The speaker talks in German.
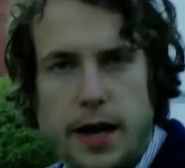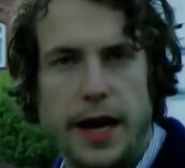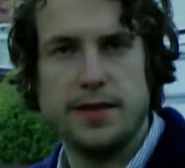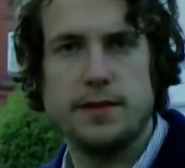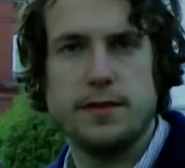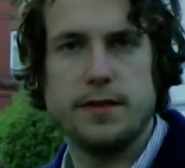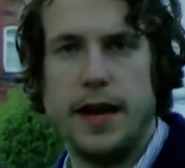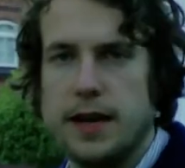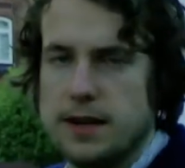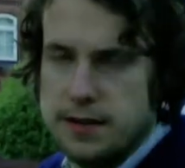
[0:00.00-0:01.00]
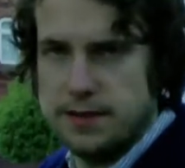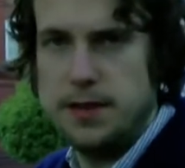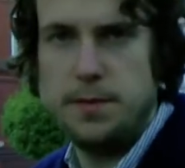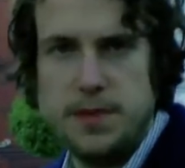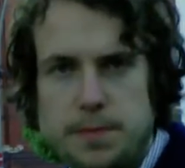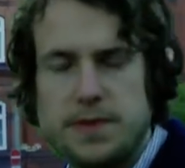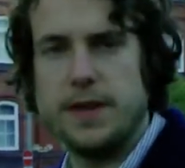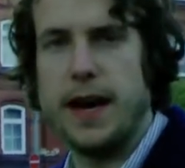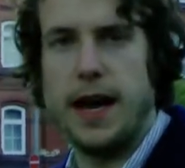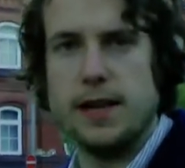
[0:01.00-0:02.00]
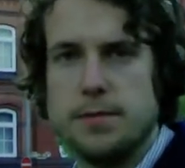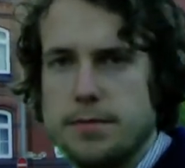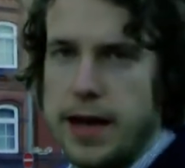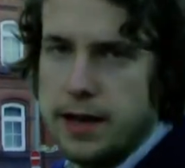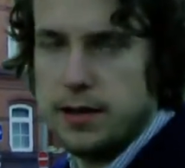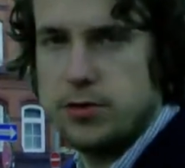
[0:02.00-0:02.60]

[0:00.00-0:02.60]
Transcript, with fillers: Erstens, einen 77 Jahre alten Mann